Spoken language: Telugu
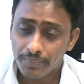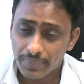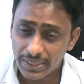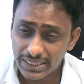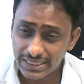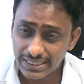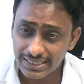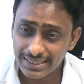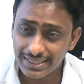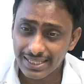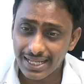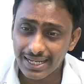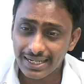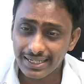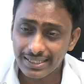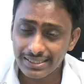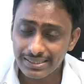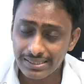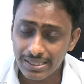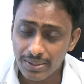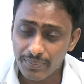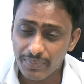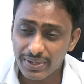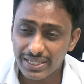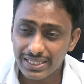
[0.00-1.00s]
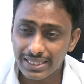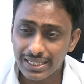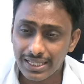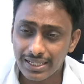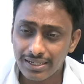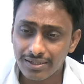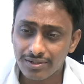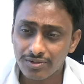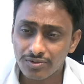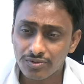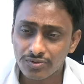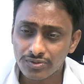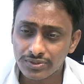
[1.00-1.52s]
ప్రతి దానికి
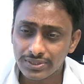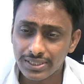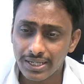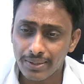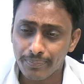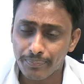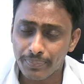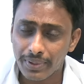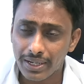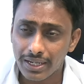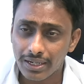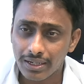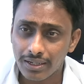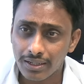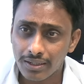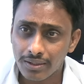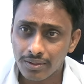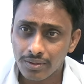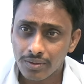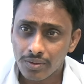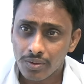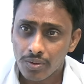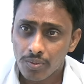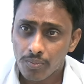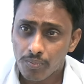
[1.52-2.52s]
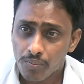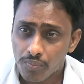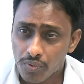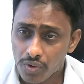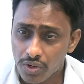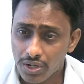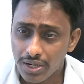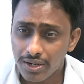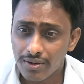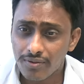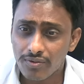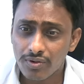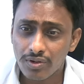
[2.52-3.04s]
సమాధానం నువ్వు చెప్పాలా
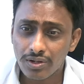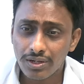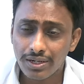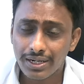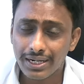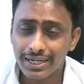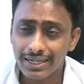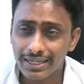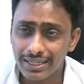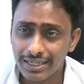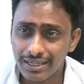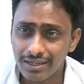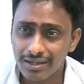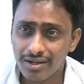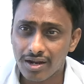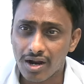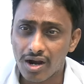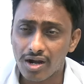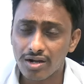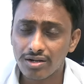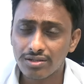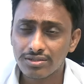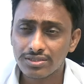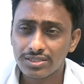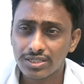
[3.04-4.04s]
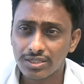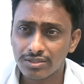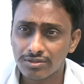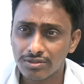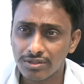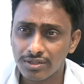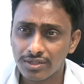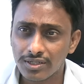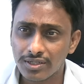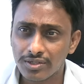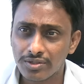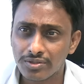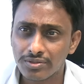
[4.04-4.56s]
పొన్న వాళ్ళ కాడికి కాళ్ళు
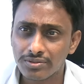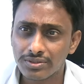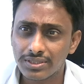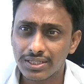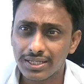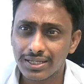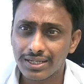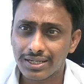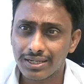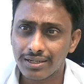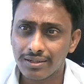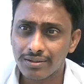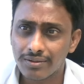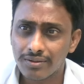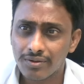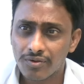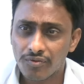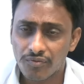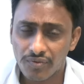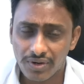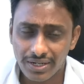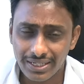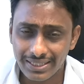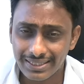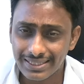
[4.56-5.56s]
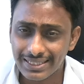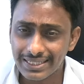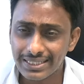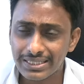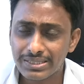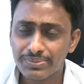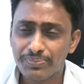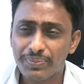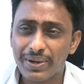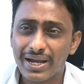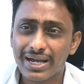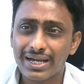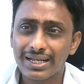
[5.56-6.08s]
చేతులు ఇరుగుతాయి ఇక వాడిని తీసి
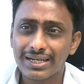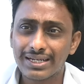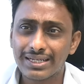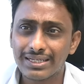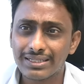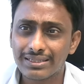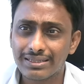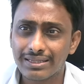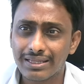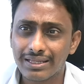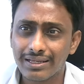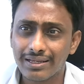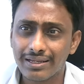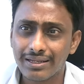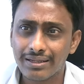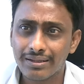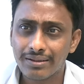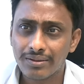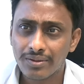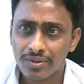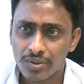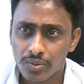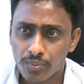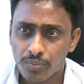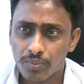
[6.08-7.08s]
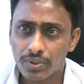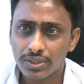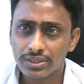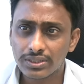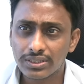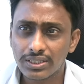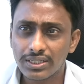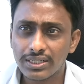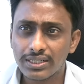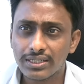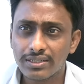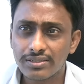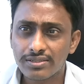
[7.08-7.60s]
పక్కన ఎత్తే
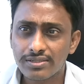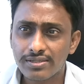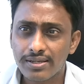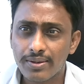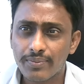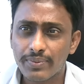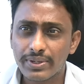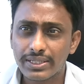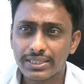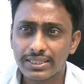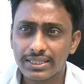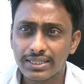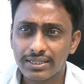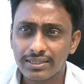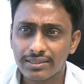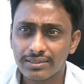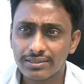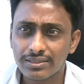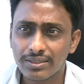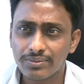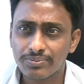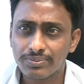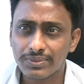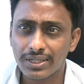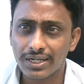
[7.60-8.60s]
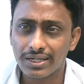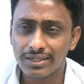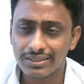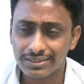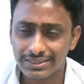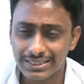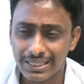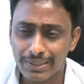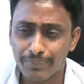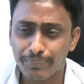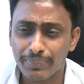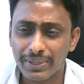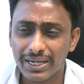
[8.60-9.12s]
మొత్తం వీడు సమాధానం చెప్తాడు
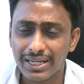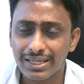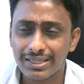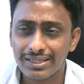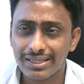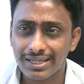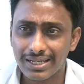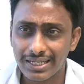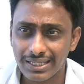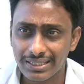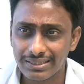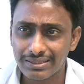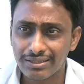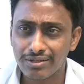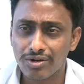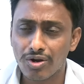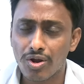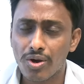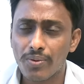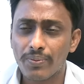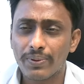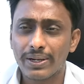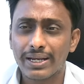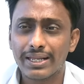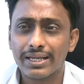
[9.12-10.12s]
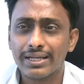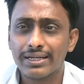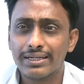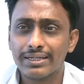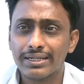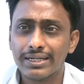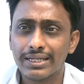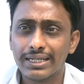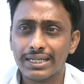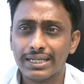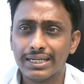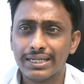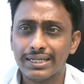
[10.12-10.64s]
చెప్పలేదా ఎత్తి
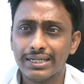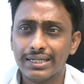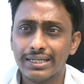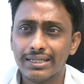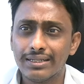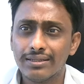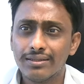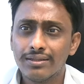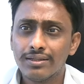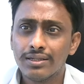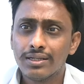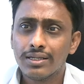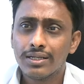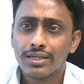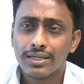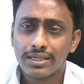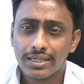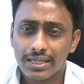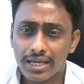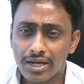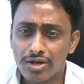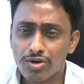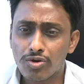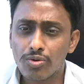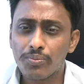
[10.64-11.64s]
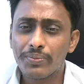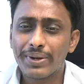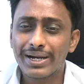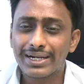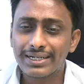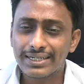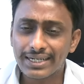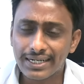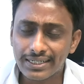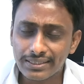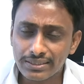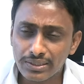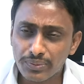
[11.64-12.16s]
లోపలేయండి ఈయన్ని అసలు నిందితుడు
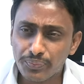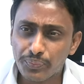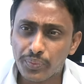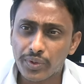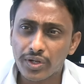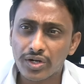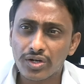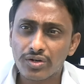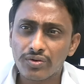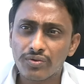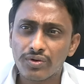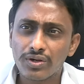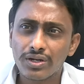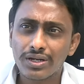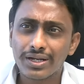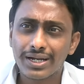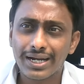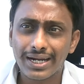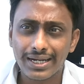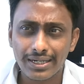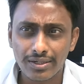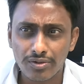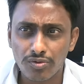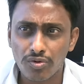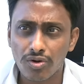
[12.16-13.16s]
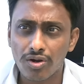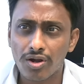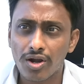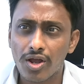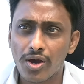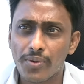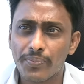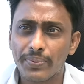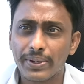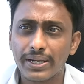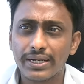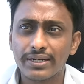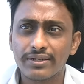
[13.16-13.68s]
మాట్లాడితే పొన్నవోలు కానీ కూడా
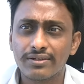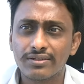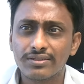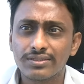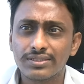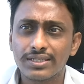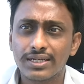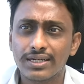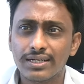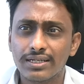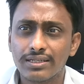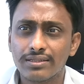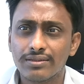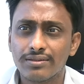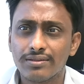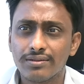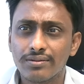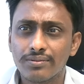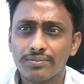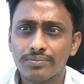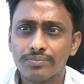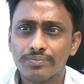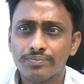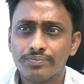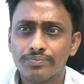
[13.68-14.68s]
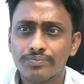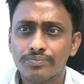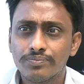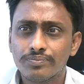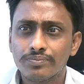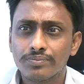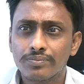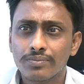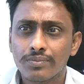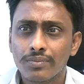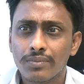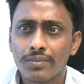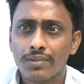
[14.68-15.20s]
లోపల అసలు నిందితుడు
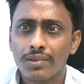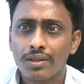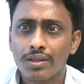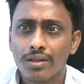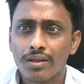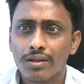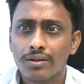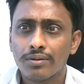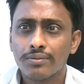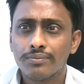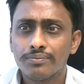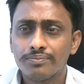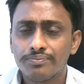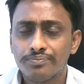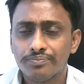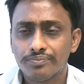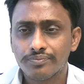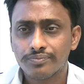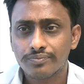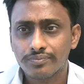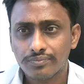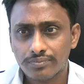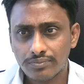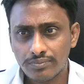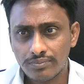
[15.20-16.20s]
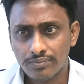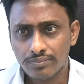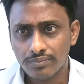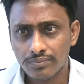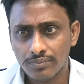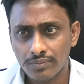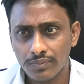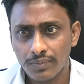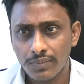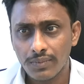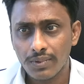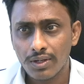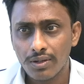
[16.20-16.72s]
మాట్లాడకుండా ఈ లాయర్ గారు
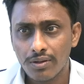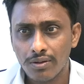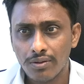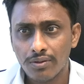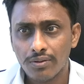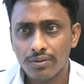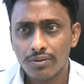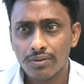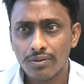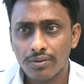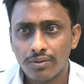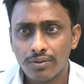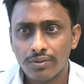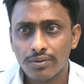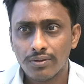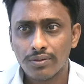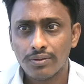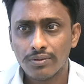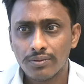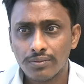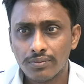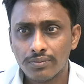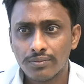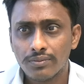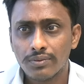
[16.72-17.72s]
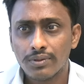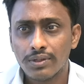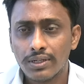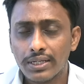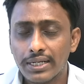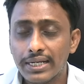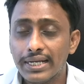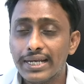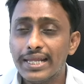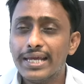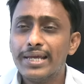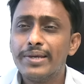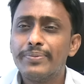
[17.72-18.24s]
పొన్నవోలు మాట్లాడే ఎంతవరకు కరెక్ట్ అంటారు
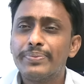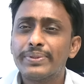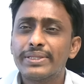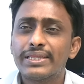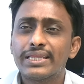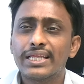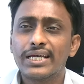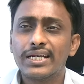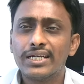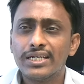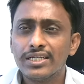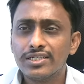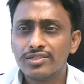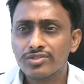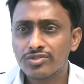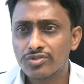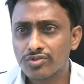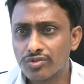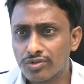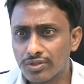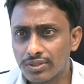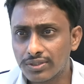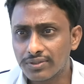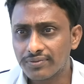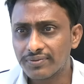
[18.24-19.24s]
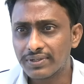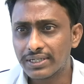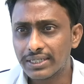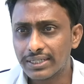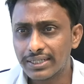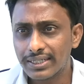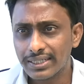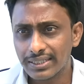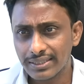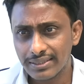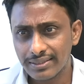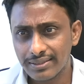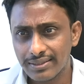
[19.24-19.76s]
లేపి తన్నించుకోవటం
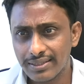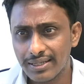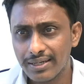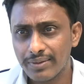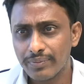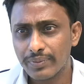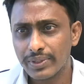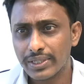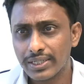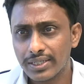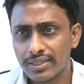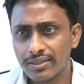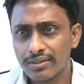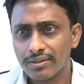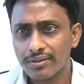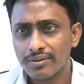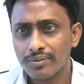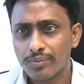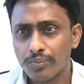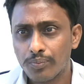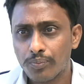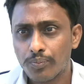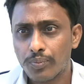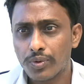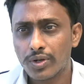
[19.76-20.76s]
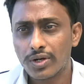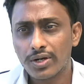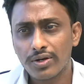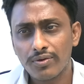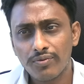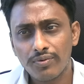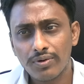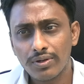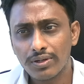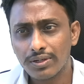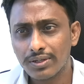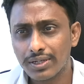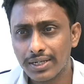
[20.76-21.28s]
అంటే ఇదే మరి
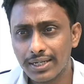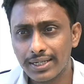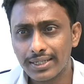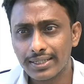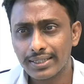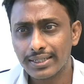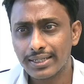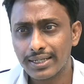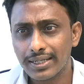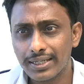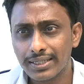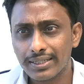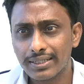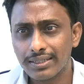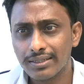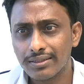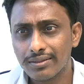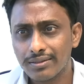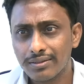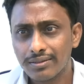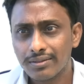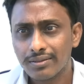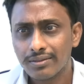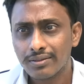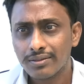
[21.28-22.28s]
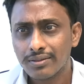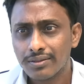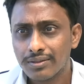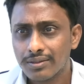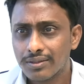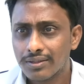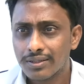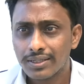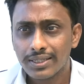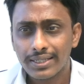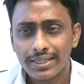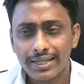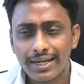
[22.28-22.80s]
పొన్నవోలు గాడికి కానీ
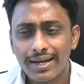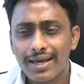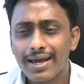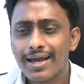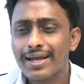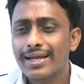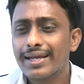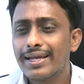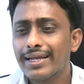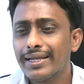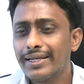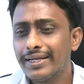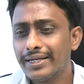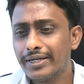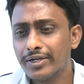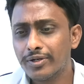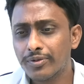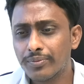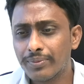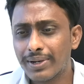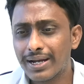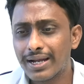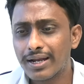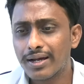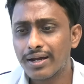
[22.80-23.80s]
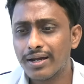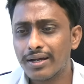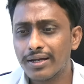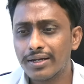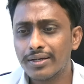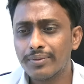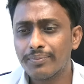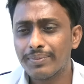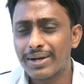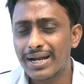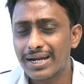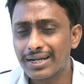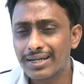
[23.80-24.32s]
ఇలాగే ఈడు మా
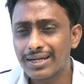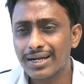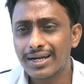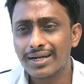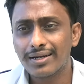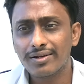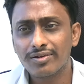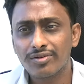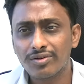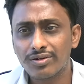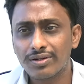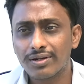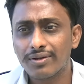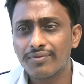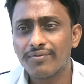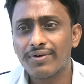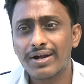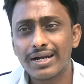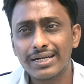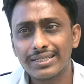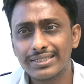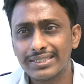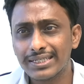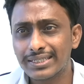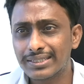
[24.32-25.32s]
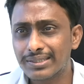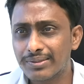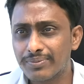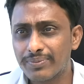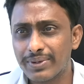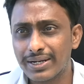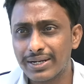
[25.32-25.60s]
మాట్లాడకుండా వాడి చేత